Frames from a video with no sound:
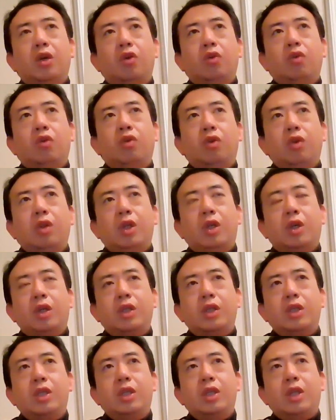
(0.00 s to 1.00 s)
如果说你
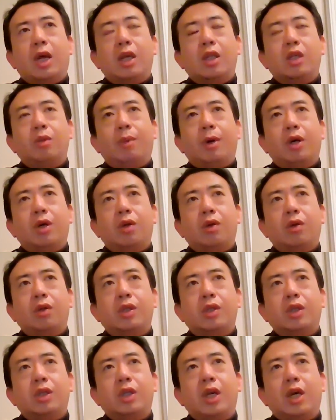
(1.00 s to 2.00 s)
是四大，就把俄罗
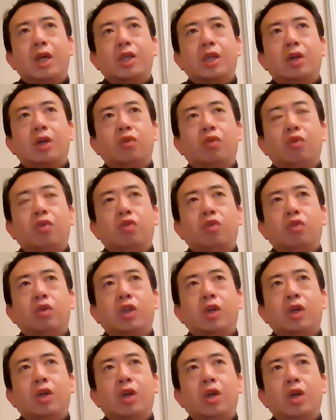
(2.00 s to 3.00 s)
斯加起来；如果说
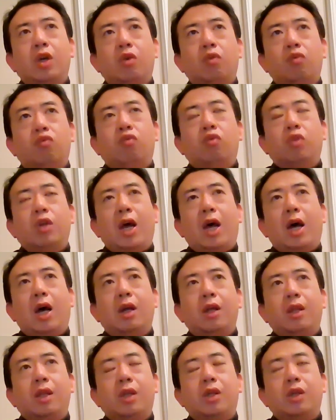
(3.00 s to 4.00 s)
是五大，
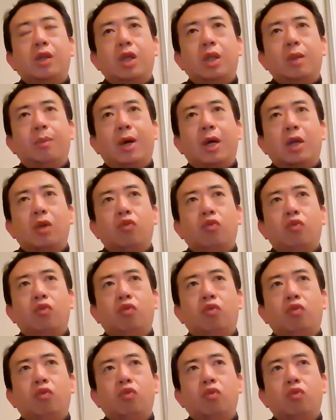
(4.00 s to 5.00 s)
那就可能把
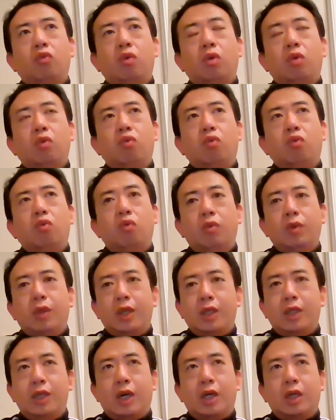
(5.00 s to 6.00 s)
中国的故宫
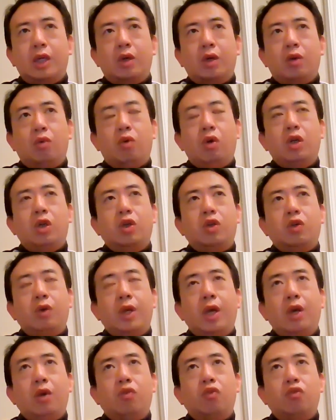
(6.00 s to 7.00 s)
再加上。或者说，
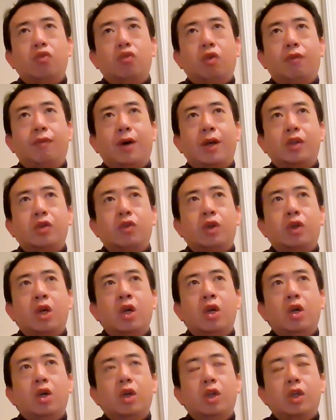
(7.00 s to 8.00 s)
也有一种说法，就是
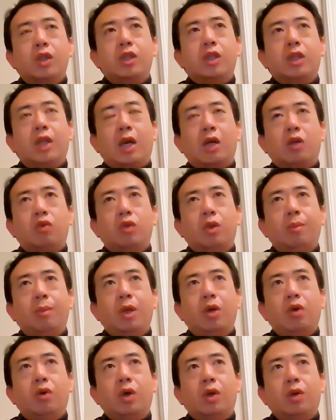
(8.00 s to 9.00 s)
四大中间
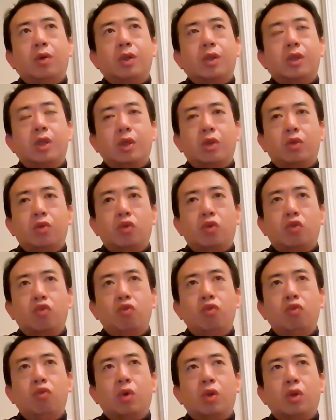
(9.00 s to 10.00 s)
没有俄罗斯的，就是
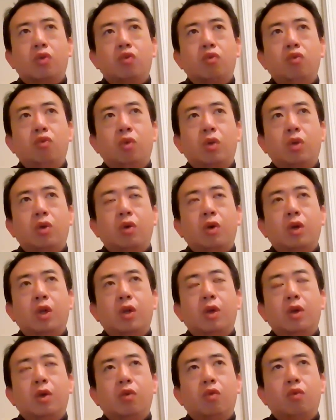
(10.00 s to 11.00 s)
中国的中国的
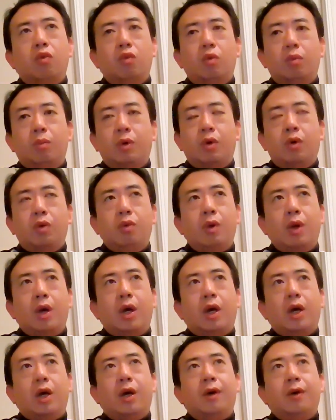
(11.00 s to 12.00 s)
故宫博物院
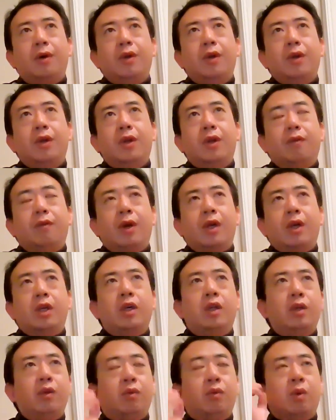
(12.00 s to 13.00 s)
啊。反
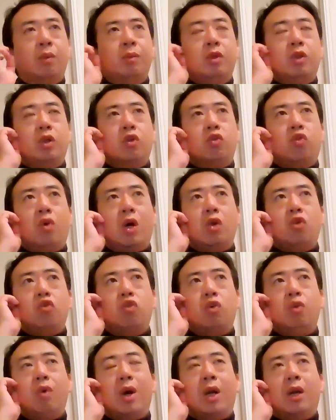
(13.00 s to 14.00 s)
正我们就是话
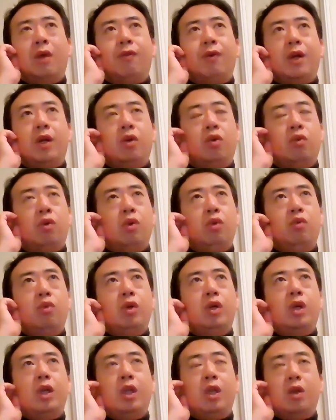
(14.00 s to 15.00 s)
说远了。反正伦
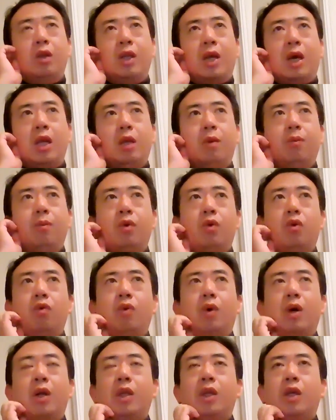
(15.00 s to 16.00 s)
敦定有大英博物
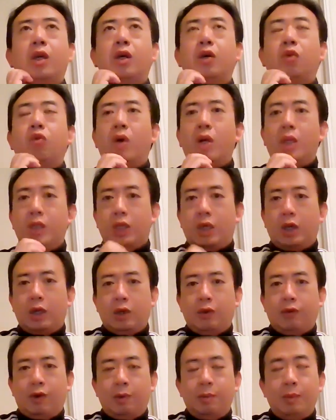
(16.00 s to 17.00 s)
馆，那个馆
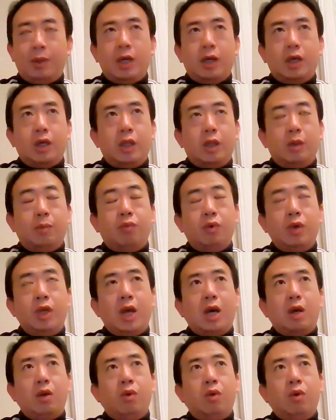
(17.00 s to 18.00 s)
藏方面可能不
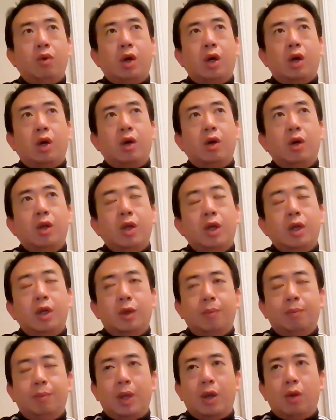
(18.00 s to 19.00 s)
亚于啊
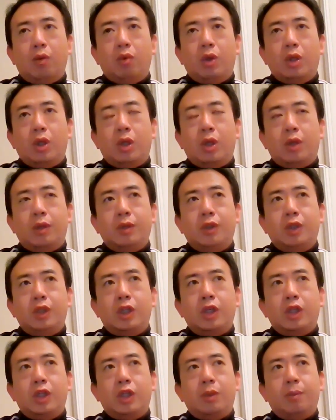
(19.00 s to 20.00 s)
美国的
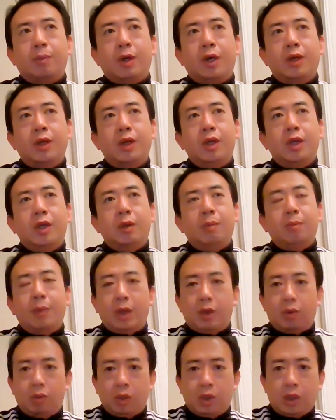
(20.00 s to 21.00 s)
这个什么
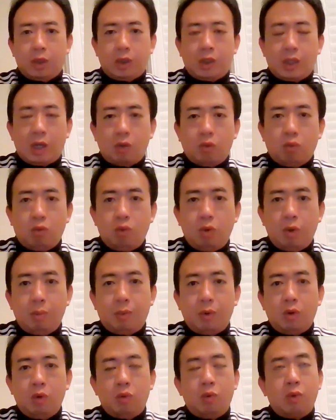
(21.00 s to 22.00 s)
美国的大都会
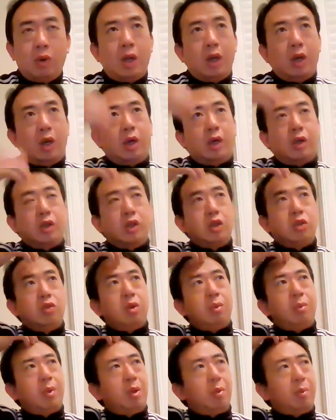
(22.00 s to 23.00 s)
博物馆啊。之
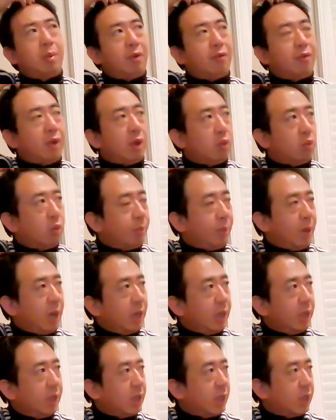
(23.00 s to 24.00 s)
所以没有把法国
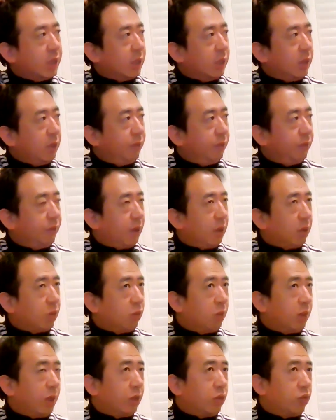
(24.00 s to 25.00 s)
巴黎加上，因为法
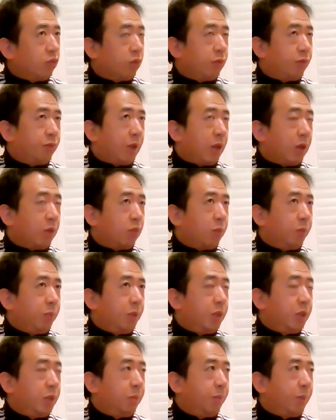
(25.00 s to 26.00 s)
国来说，法国
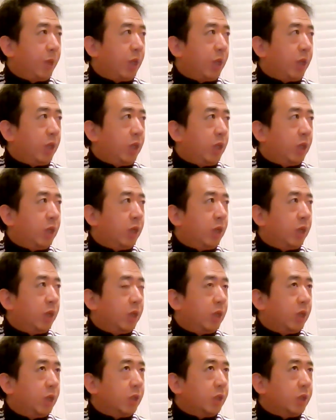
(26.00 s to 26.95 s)
比起美英。